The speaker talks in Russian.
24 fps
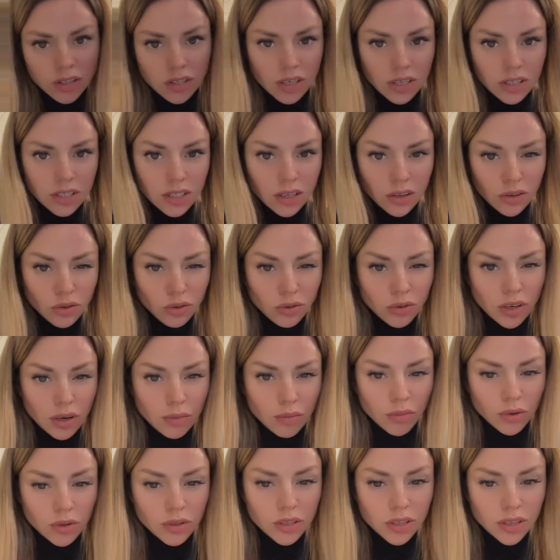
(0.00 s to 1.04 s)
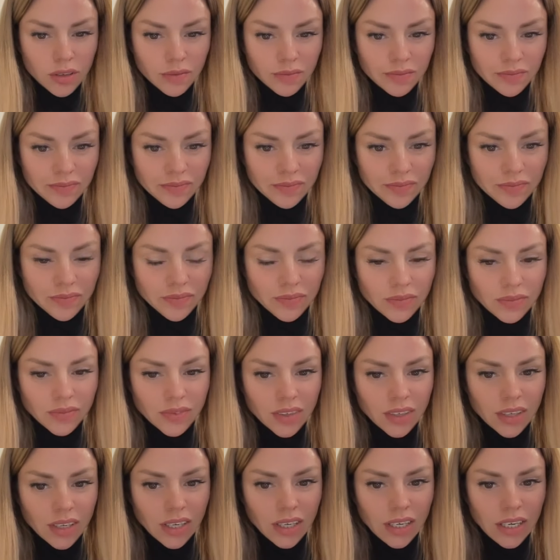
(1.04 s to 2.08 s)
вот интересно, кто на работе?
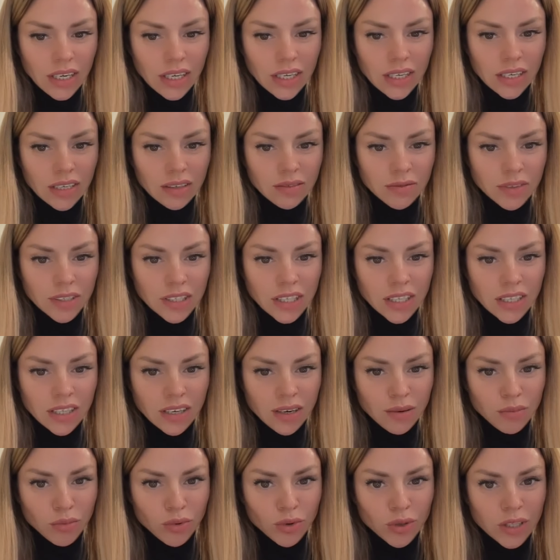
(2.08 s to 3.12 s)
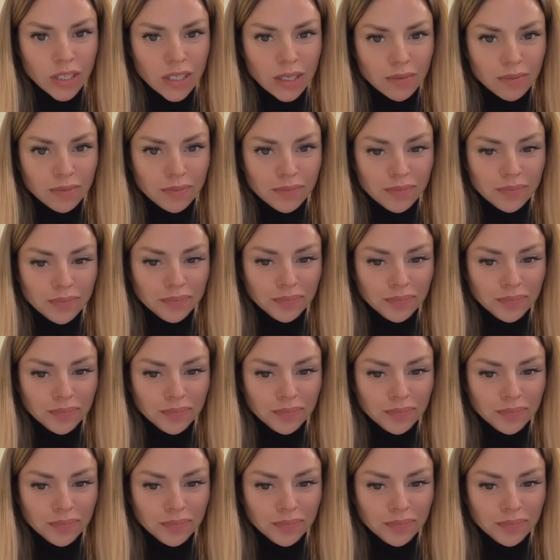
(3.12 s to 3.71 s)
Или вы не на работе?